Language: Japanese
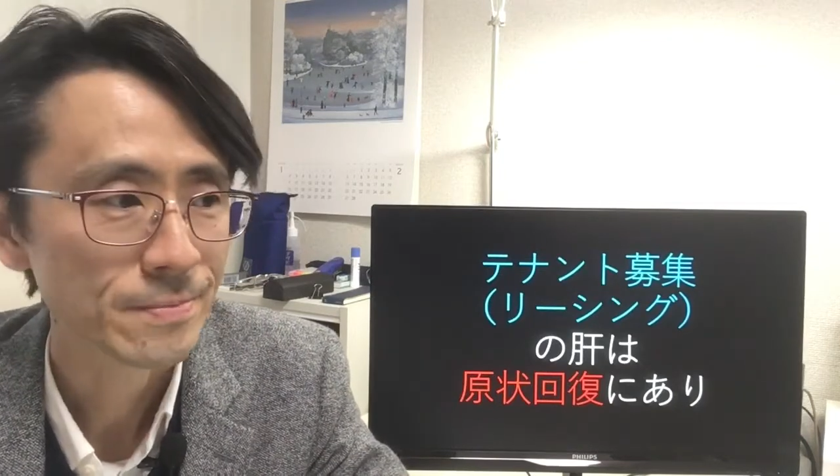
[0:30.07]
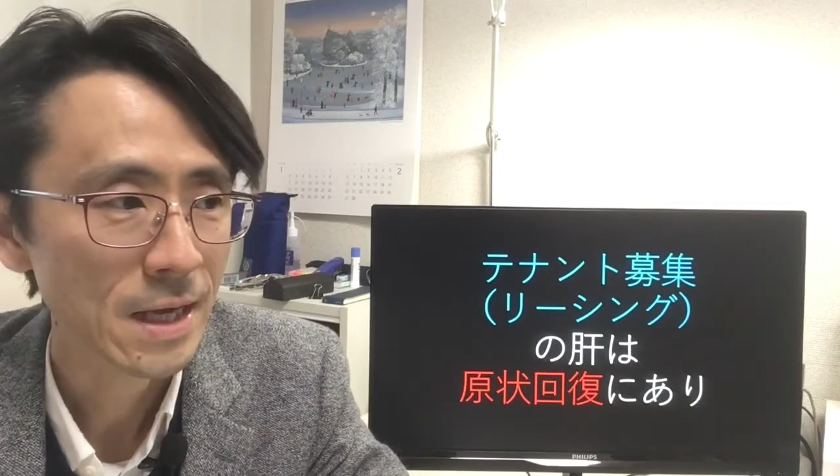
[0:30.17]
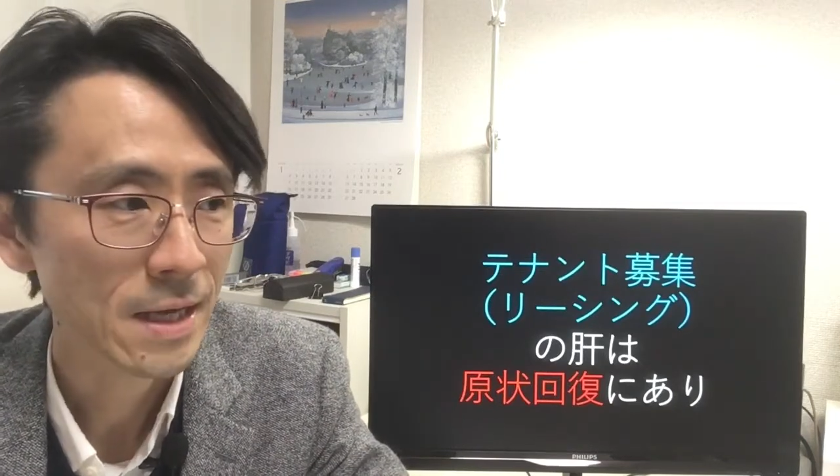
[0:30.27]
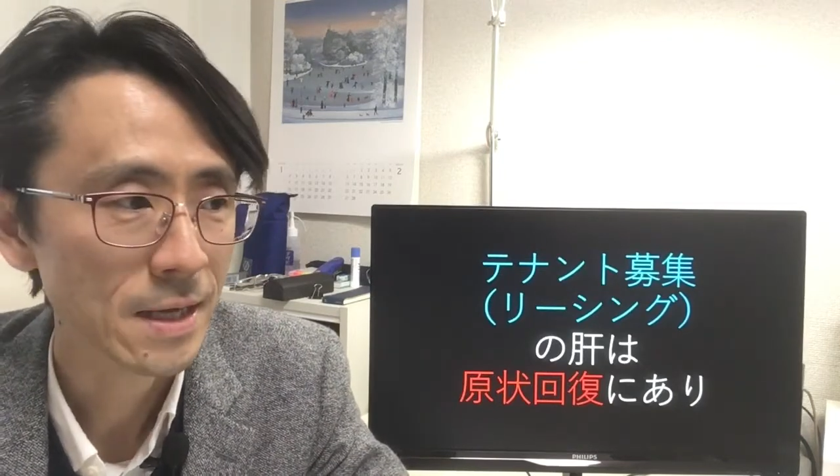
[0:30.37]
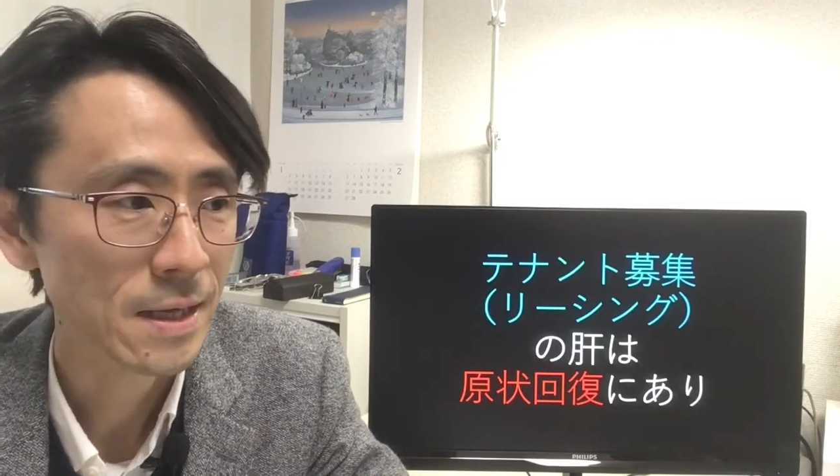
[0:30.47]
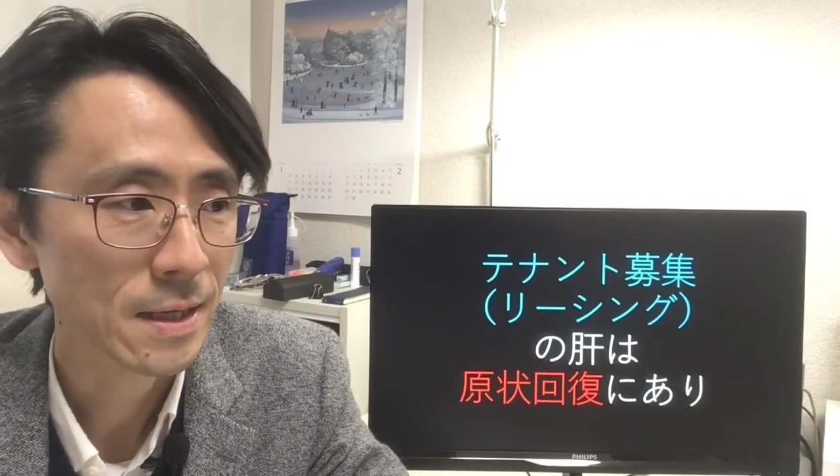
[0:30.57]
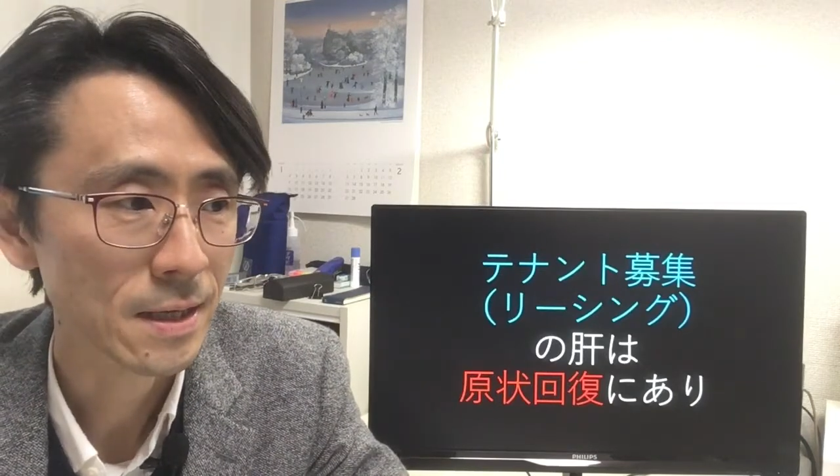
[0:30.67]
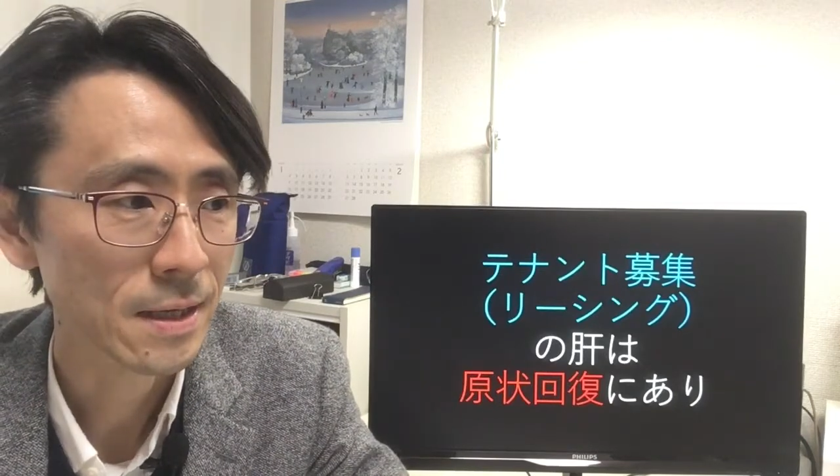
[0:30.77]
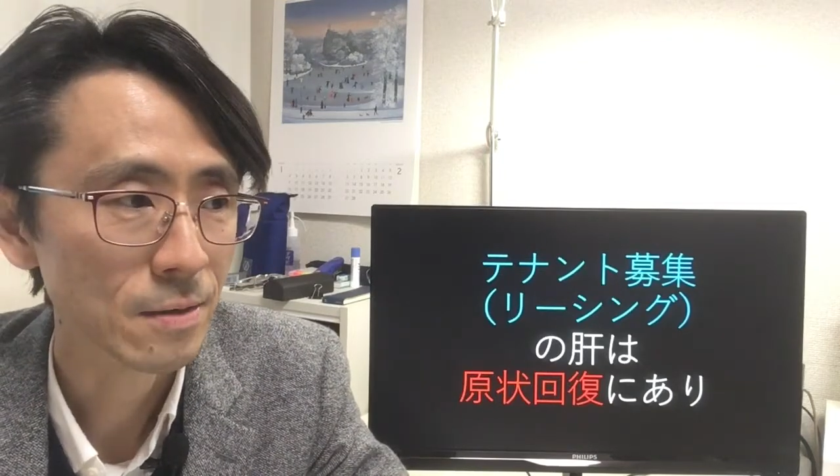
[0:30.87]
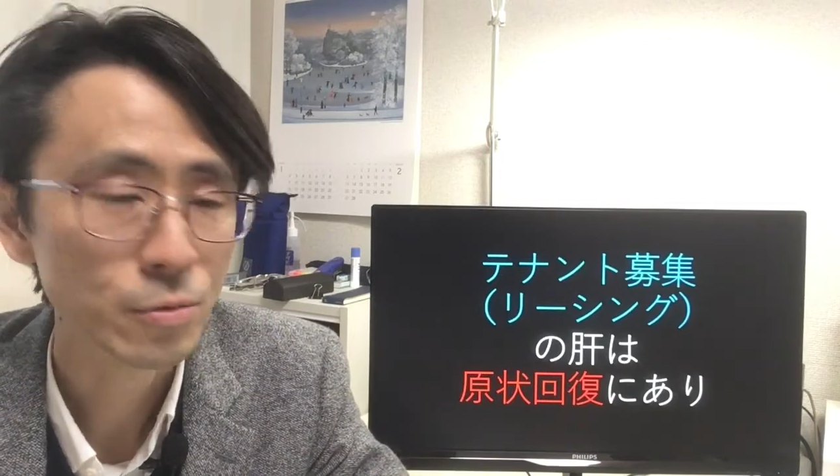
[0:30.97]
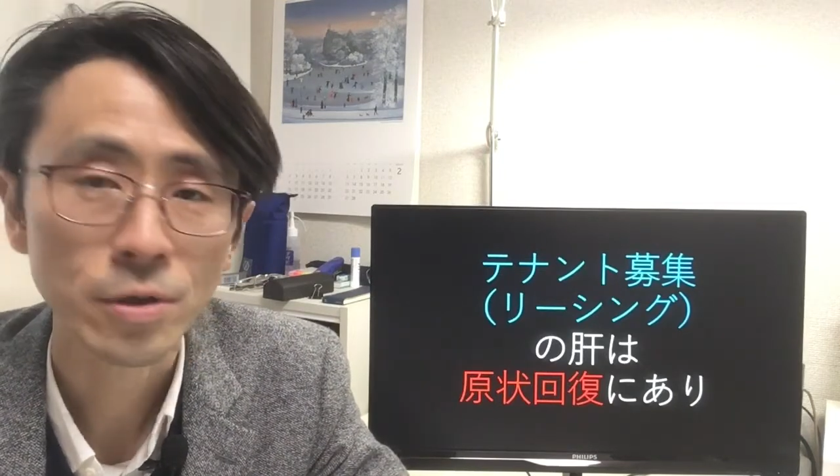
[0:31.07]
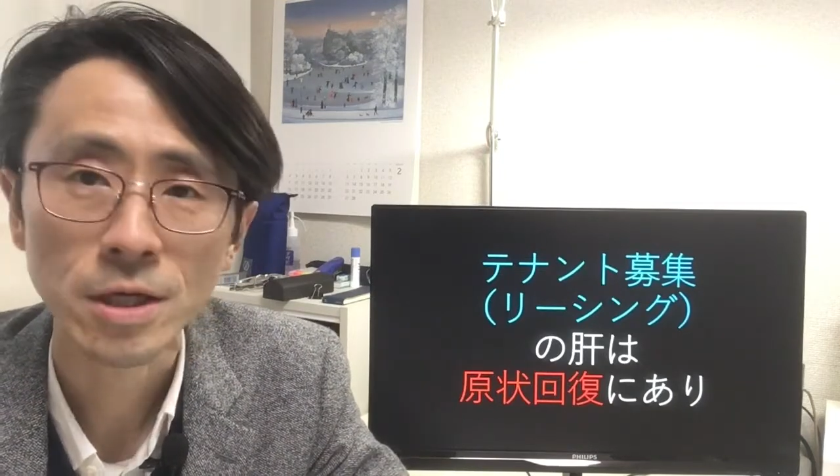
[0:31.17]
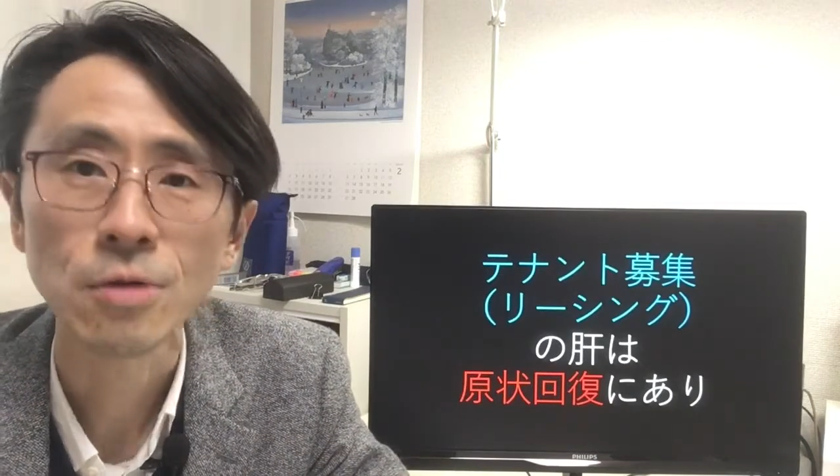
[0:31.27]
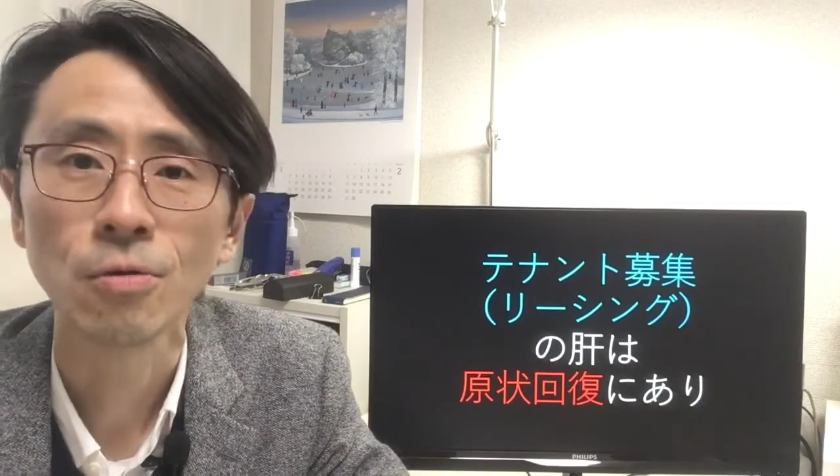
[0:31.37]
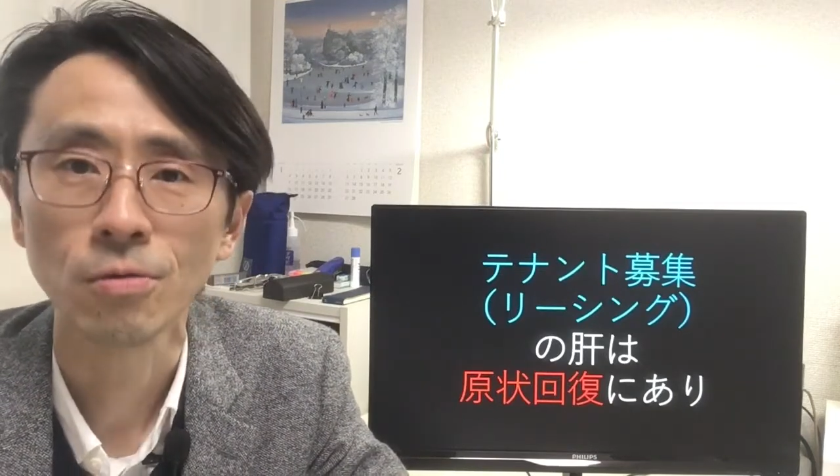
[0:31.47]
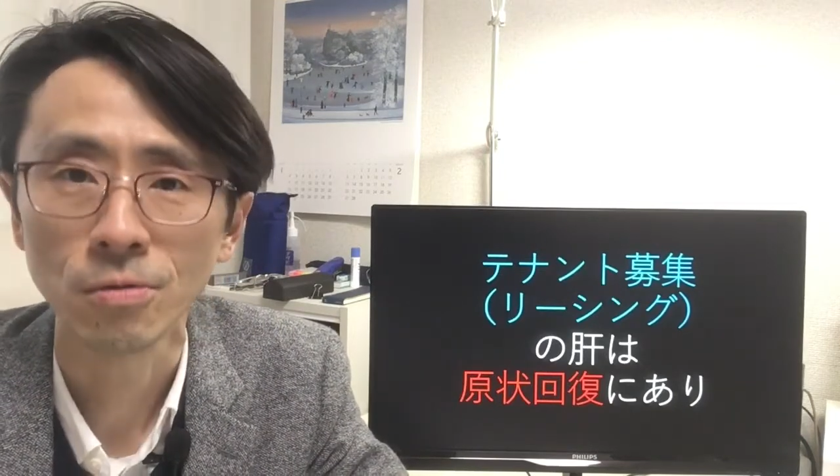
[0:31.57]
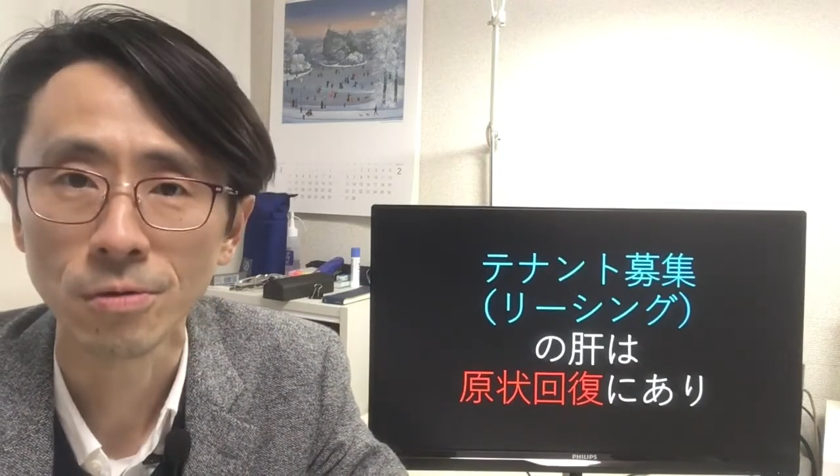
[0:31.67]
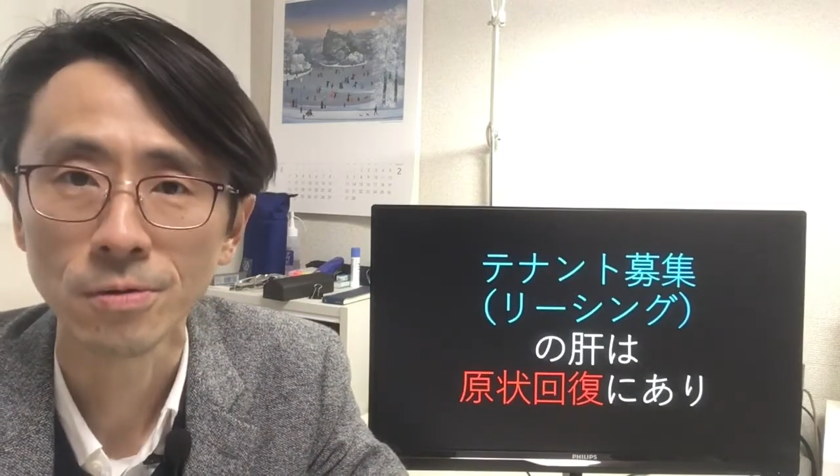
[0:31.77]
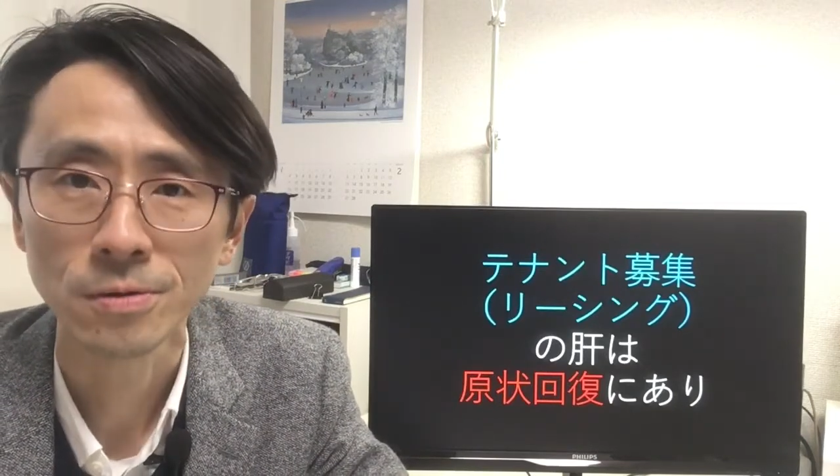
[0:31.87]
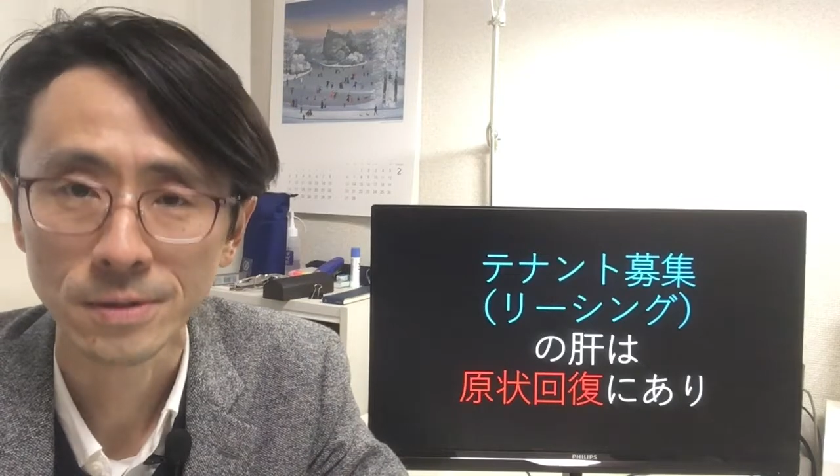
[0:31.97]
えー、本当にいい方
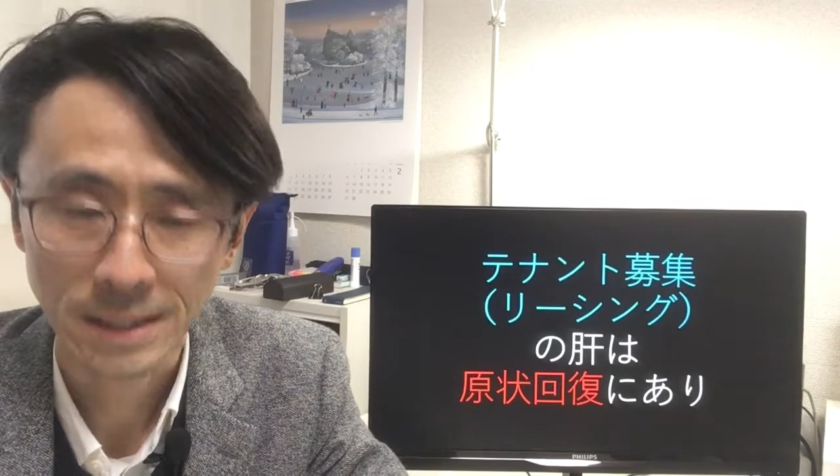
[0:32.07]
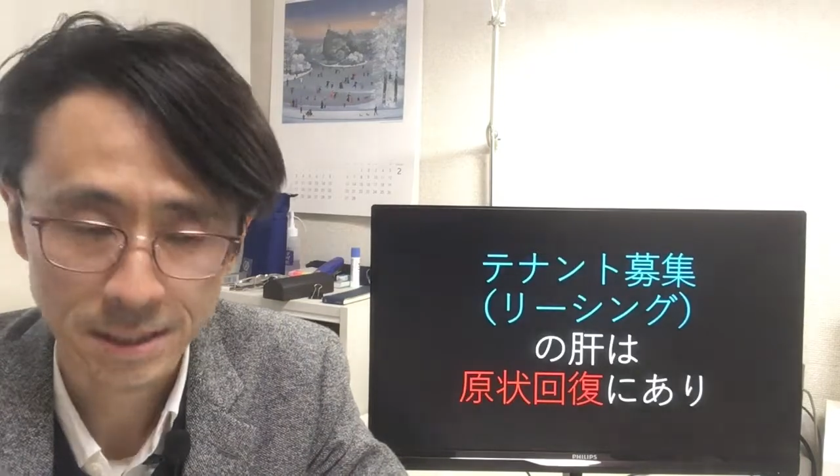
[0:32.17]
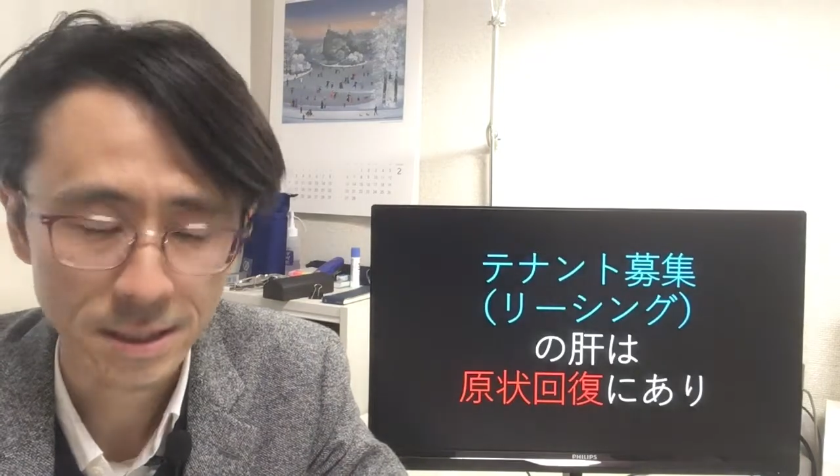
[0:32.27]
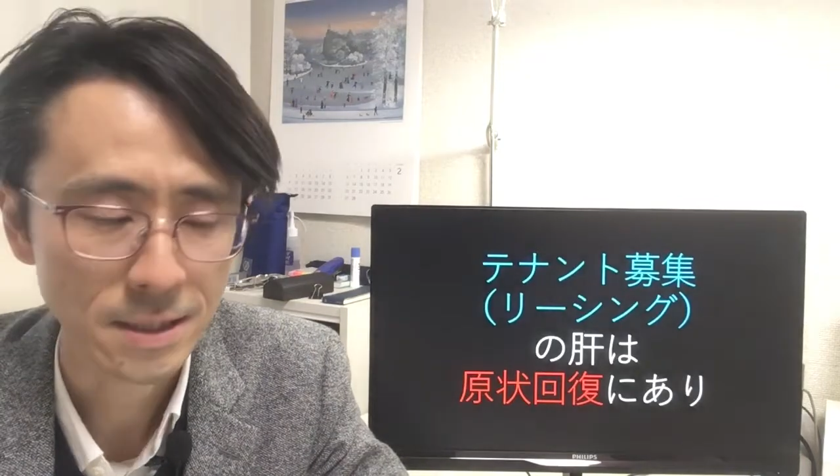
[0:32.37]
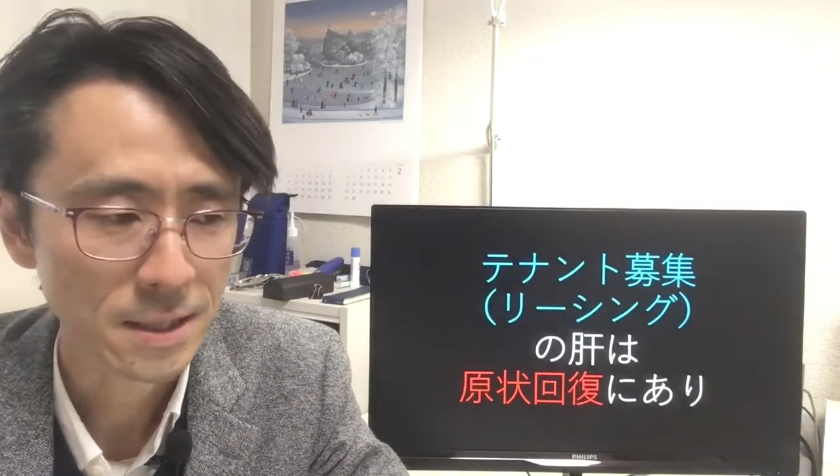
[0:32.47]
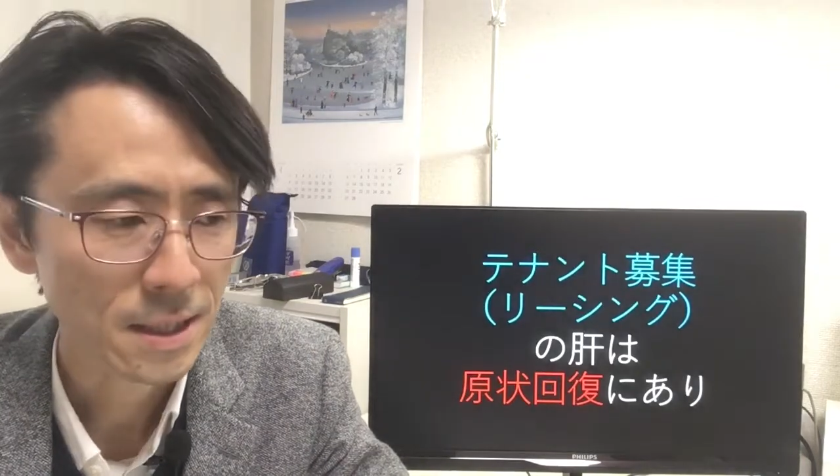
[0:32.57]
法だし